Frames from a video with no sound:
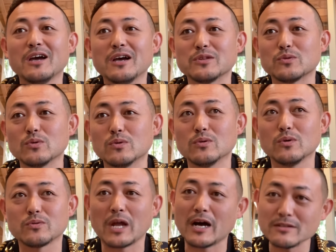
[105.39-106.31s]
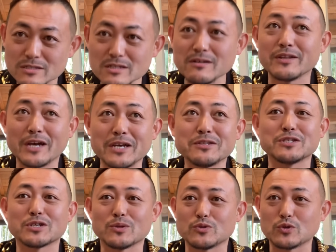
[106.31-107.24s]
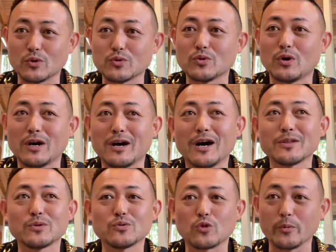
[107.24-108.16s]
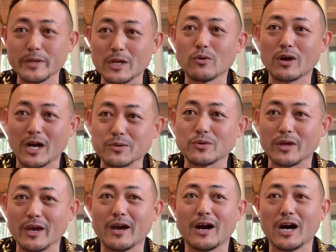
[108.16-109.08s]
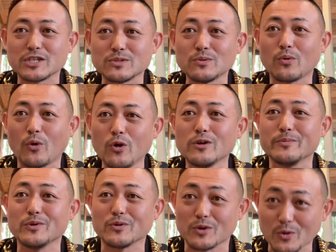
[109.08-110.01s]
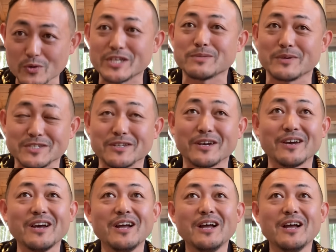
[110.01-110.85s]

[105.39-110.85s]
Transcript: えっと、タンスではないんですけど、ちょうどあの扉の角で足の小指を強打しまして、